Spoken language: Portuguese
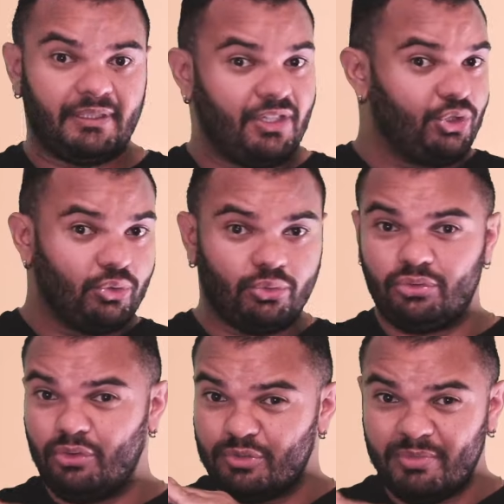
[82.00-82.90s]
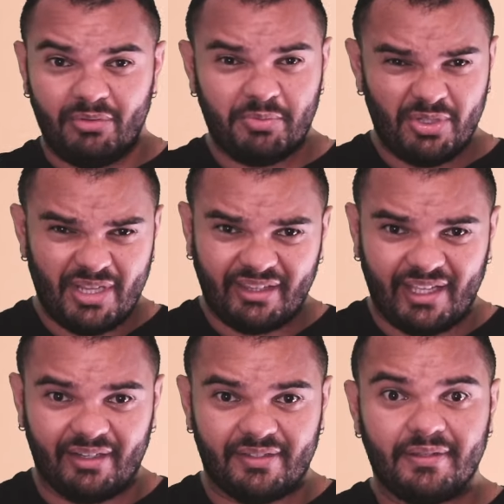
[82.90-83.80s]
planejou tudo nos mínimos
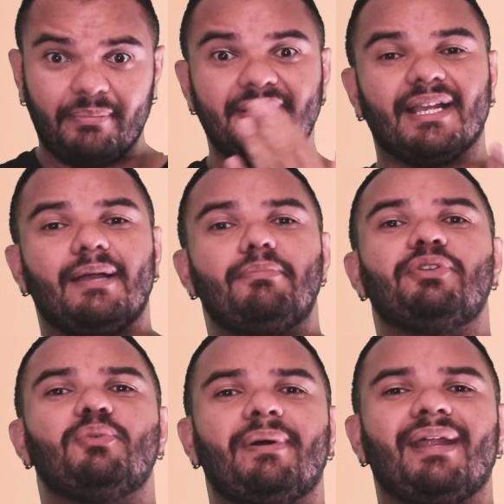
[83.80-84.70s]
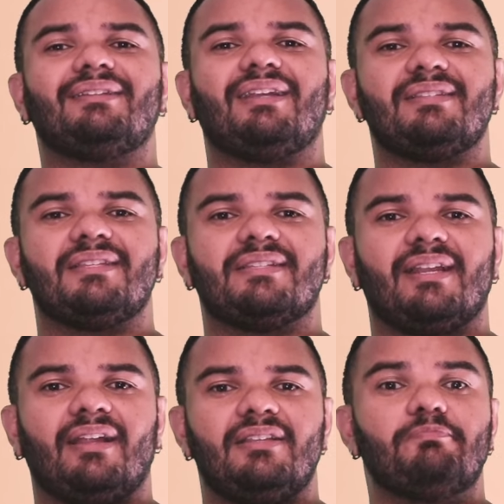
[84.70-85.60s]
detalhes, mas acabou indo parar atrás das
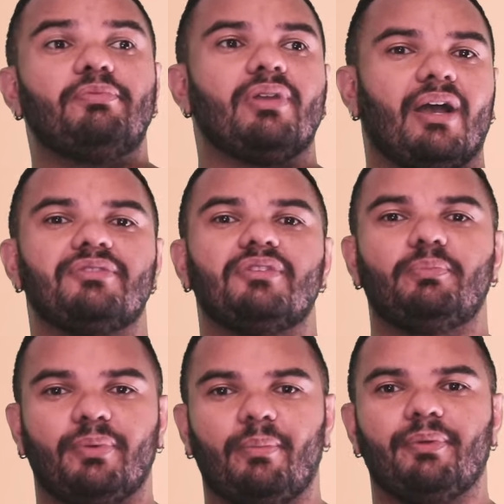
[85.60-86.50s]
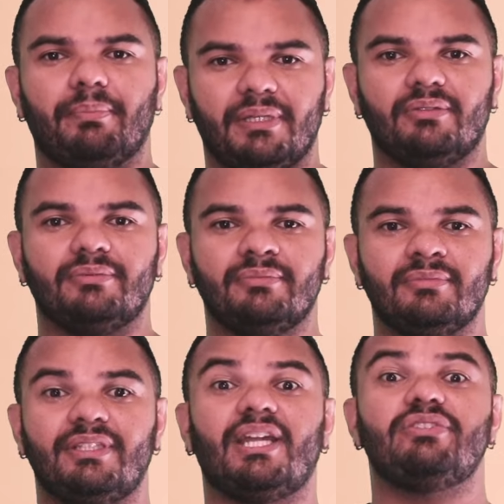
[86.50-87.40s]
grades por causa do próprio plano.
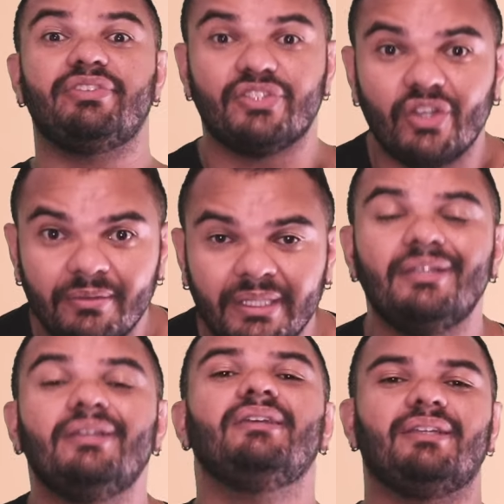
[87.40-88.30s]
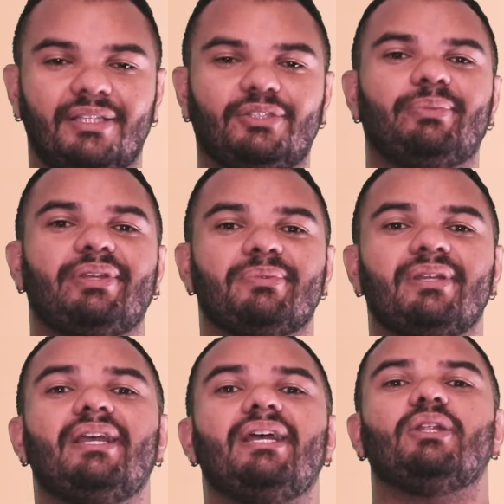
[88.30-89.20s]
E adivinha só? Isso mesmo.
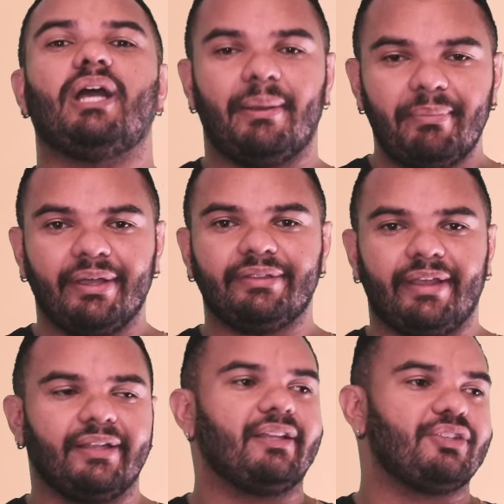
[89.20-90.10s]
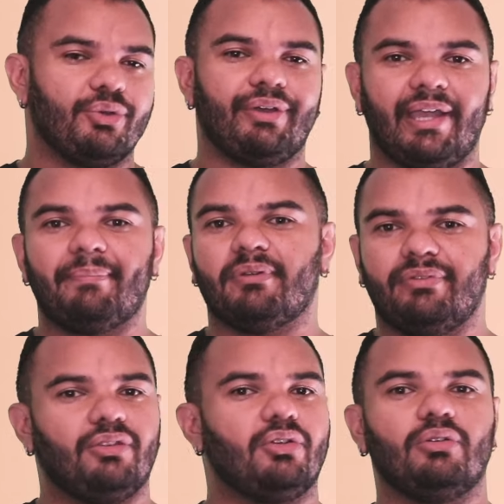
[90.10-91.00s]
A mãe dela, Zoé,
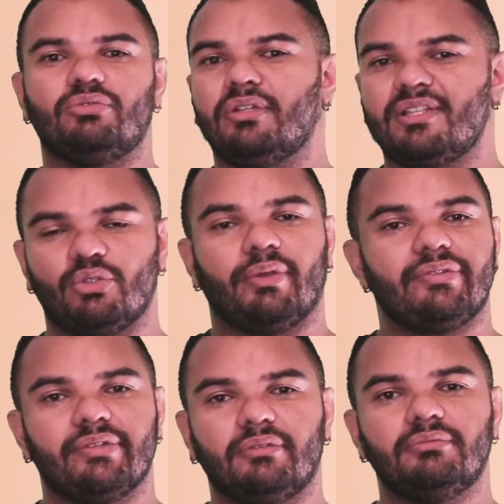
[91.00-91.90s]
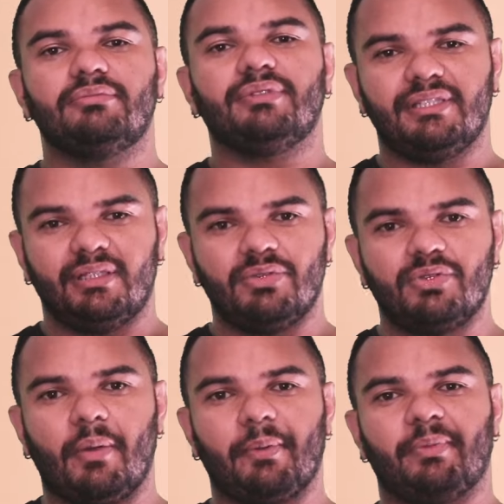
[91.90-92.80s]
aproveitou toda a situação e
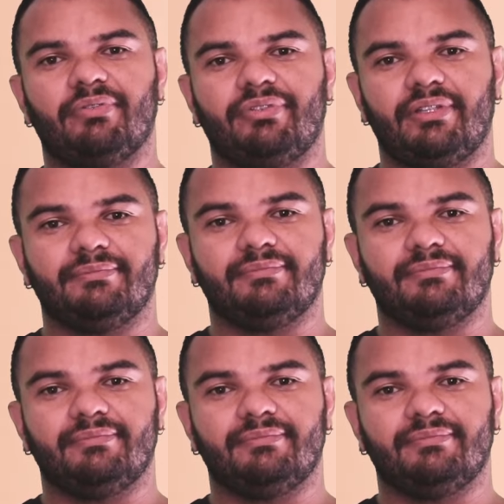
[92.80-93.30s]
denunciou a própria filha.